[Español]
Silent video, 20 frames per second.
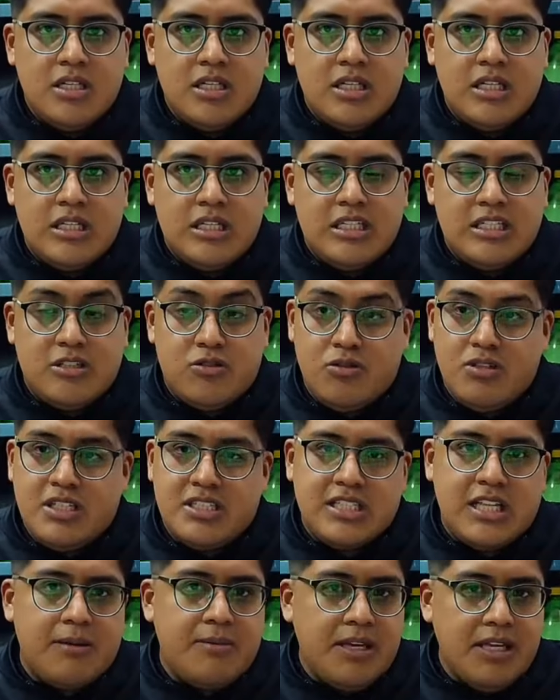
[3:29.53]
Y dices, oye,
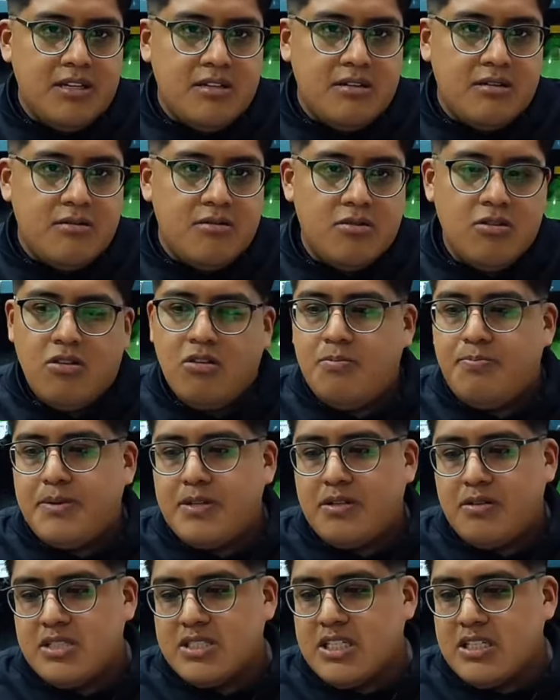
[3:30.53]
está bien. No,
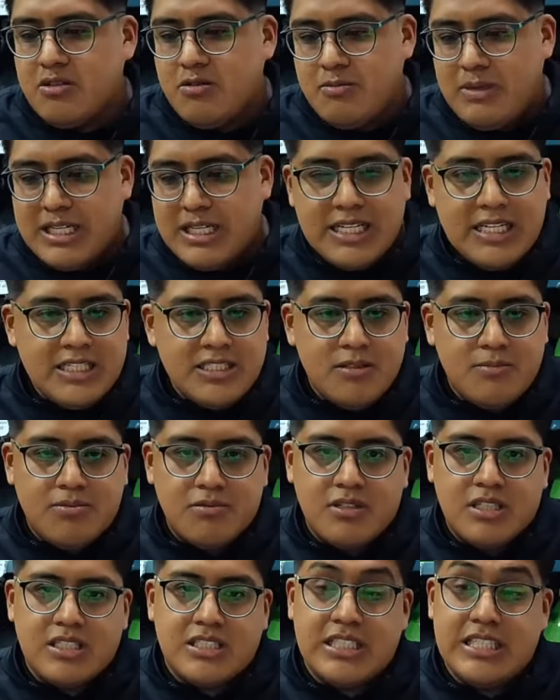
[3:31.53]
pero es que no me alcanza,
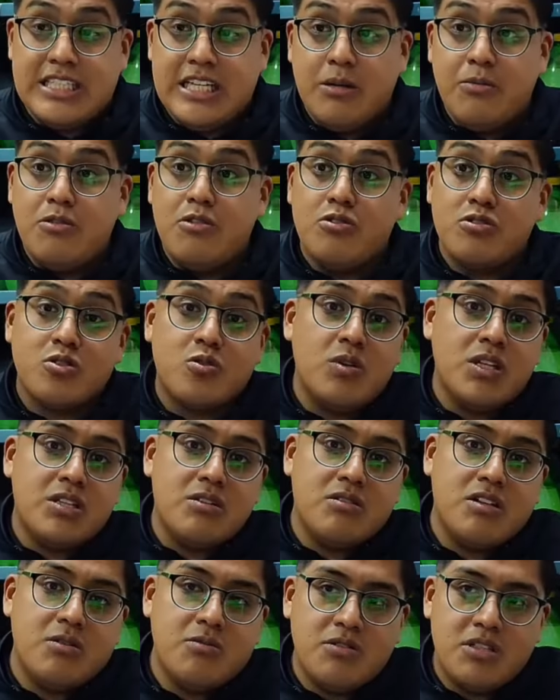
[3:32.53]
porque si llevo los
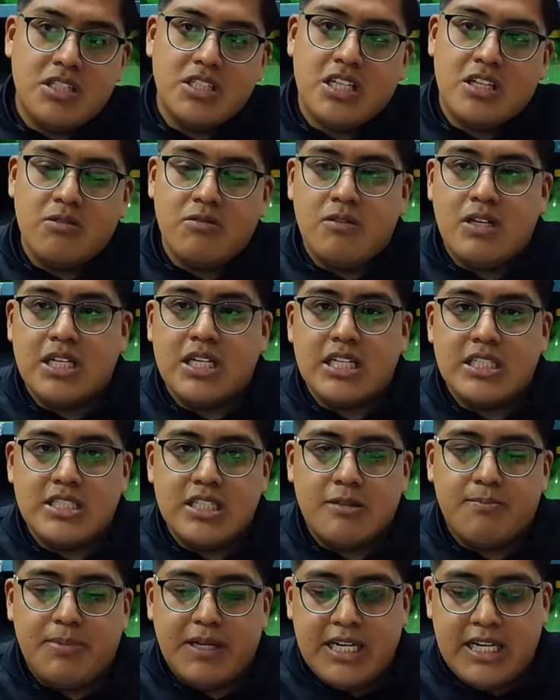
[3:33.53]
cuatro jabones ya no va a
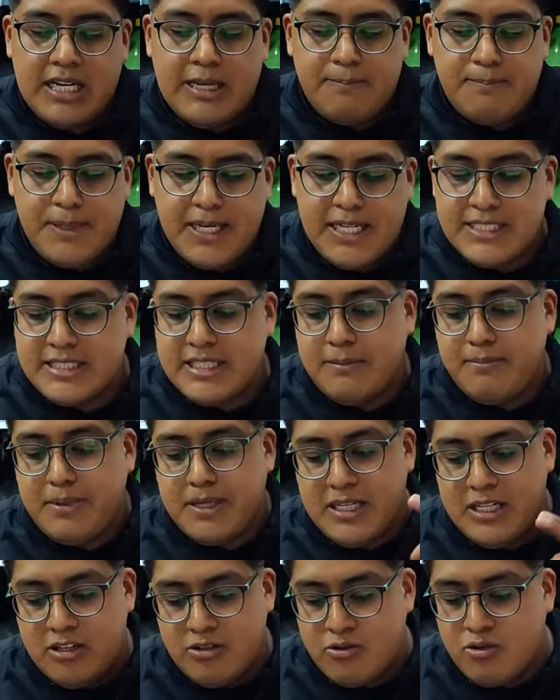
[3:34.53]
alcanzar para la pasta,
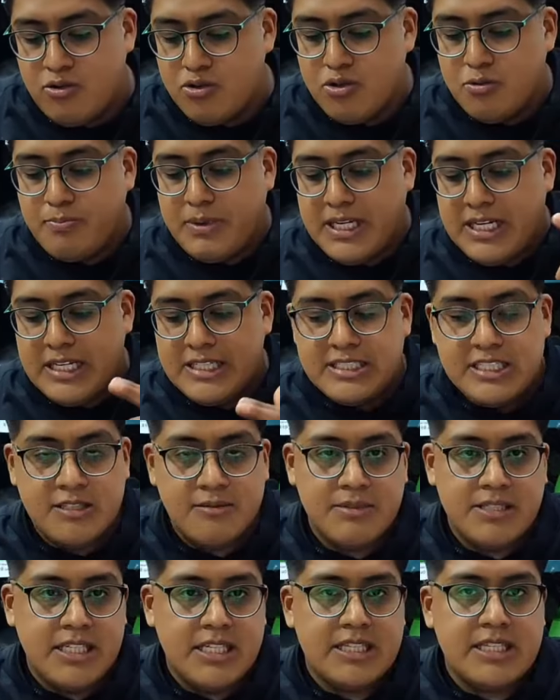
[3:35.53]
para el rollo, para las
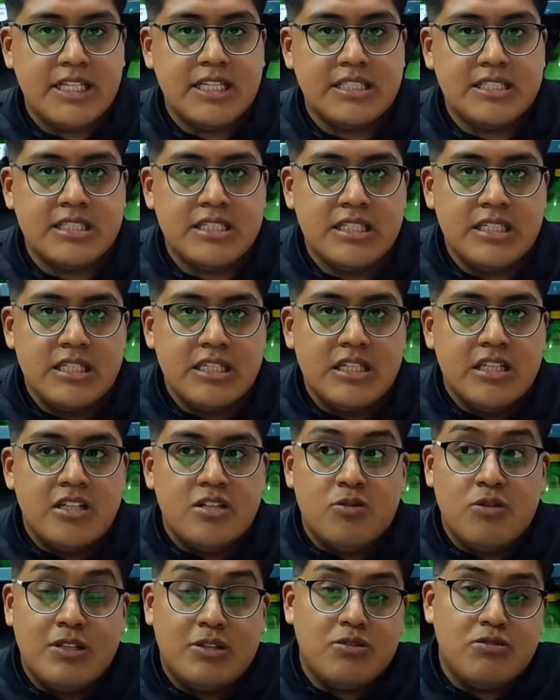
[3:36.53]
servilletas.
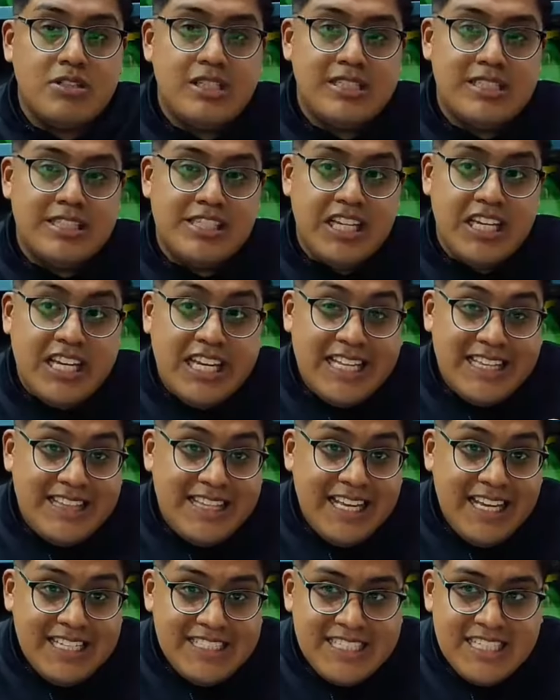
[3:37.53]
¿no? Entonces
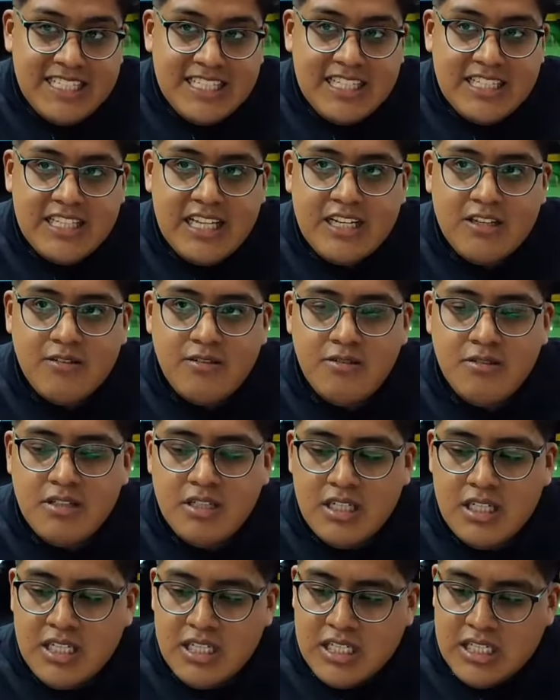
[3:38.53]
chiquiteas el dinero
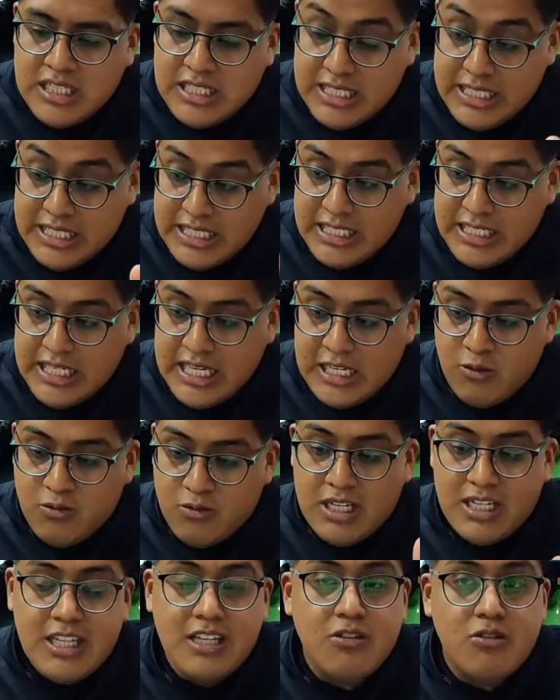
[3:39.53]
y en
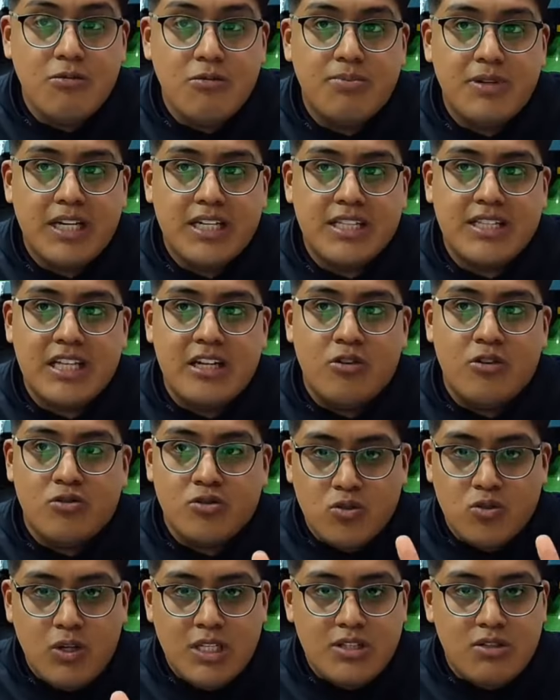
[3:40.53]
lugar de comprarte
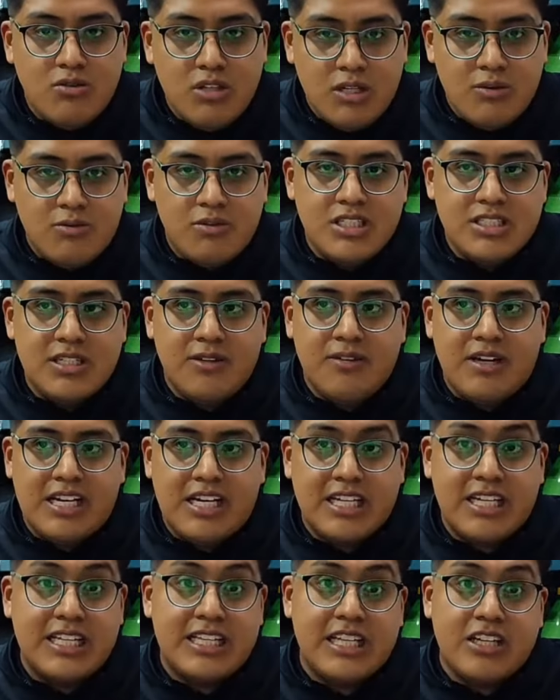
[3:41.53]
los cuatro jabones de
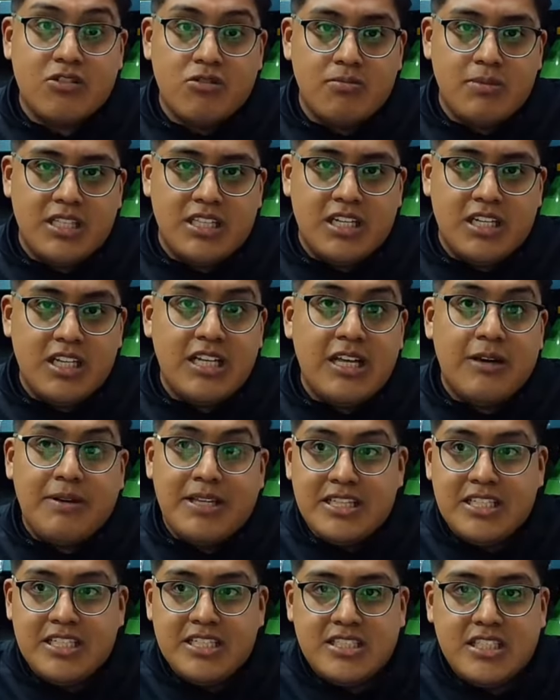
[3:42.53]
barra que te convendrían a
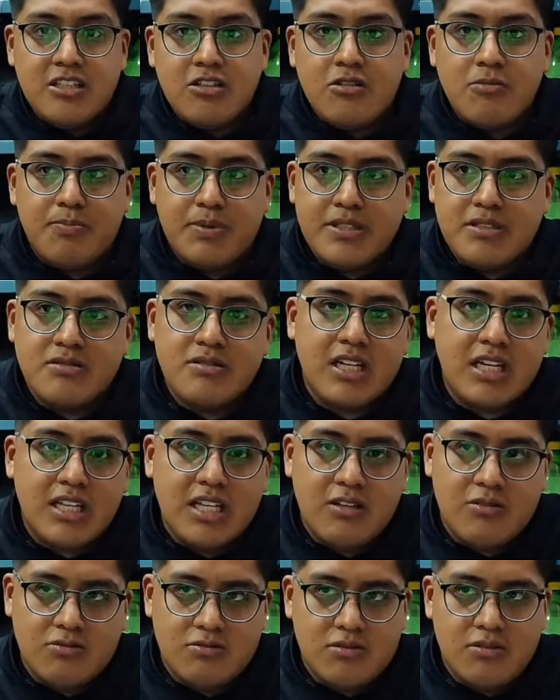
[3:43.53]
25 pesos
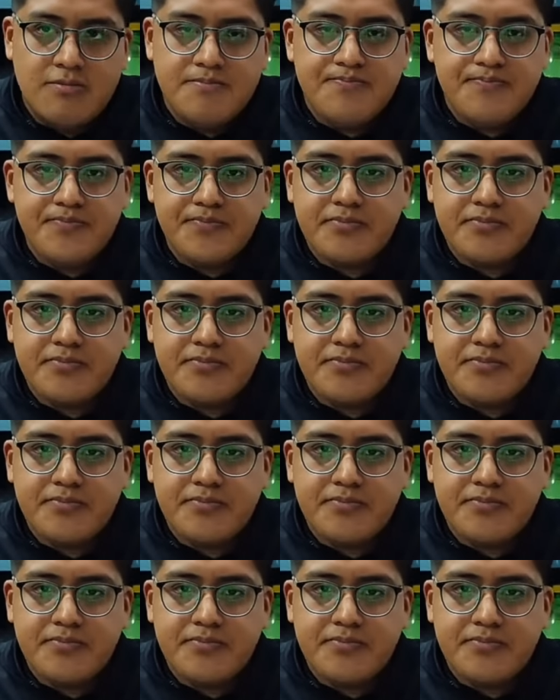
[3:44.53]
cada uno,